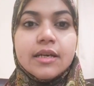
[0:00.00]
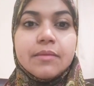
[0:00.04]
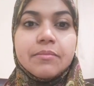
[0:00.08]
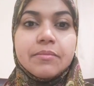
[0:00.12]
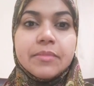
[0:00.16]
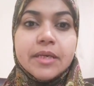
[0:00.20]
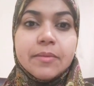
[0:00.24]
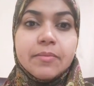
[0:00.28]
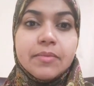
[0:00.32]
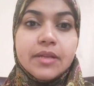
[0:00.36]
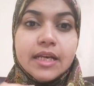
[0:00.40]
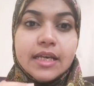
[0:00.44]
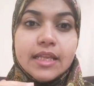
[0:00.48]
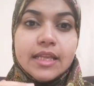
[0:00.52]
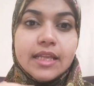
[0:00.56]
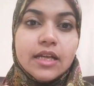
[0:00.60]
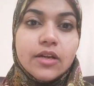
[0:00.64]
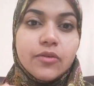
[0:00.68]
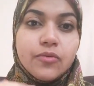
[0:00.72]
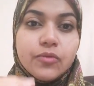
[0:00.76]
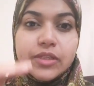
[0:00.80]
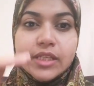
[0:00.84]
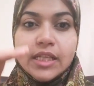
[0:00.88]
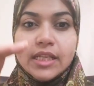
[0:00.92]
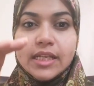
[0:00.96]
بيبلغ
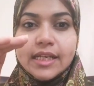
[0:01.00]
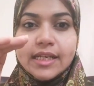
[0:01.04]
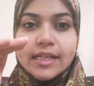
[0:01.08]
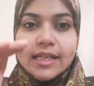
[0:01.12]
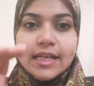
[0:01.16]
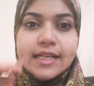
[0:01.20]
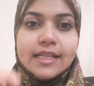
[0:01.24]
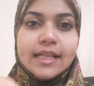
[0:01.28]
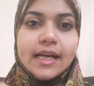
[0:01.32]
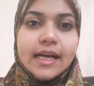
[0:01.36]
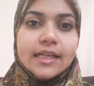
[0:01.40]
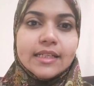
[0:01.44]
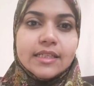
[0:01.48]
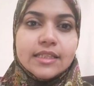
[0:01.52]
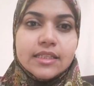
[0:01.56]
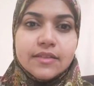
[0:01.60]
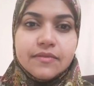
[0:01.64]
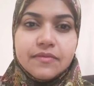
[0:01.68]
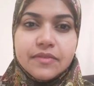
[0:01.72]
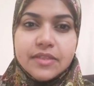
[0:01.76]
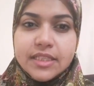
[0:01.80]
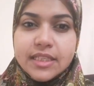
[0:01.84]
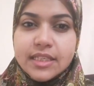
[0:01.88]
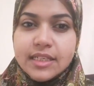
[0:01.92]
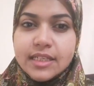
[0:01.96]
ذروة العناد عندي
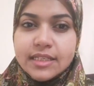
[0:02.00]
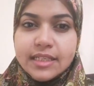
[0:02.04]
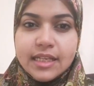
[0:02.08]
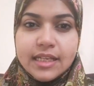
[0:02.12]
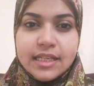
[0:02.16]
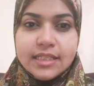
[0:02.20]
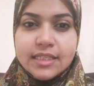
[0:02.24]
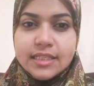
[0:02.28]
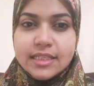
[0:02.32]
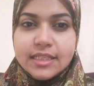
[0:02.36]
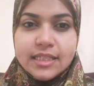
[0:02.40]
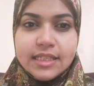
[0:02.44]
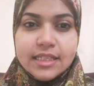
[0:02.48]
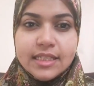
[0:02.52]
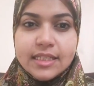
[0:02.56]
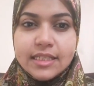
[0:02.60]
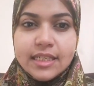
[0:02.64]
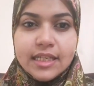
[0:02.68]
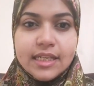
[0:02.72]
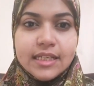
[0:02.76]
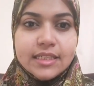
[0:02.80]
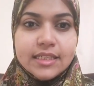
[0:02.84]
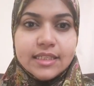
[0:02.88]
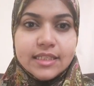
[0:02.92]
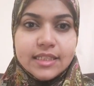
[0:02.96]
في سن الثلاث سنين
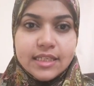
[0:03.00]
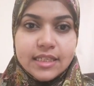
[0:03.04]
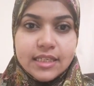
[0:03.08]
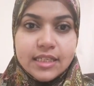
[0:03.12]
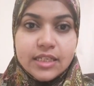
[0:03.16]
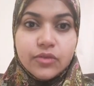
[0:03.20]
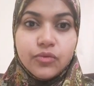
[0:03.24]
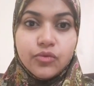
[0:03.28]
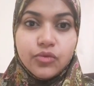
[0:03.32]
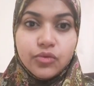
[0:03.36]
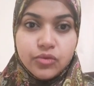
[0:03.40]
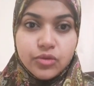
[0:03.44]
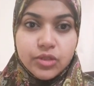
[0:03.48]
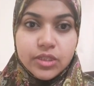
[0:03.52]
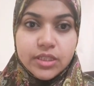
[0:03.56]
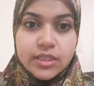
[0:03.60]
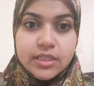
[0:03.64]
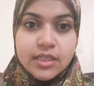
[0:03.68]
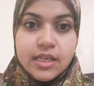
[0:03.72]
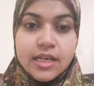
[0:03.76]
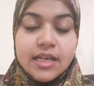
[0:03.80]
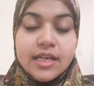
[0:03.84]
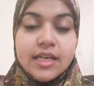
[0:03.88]
ثلاث سنين ونص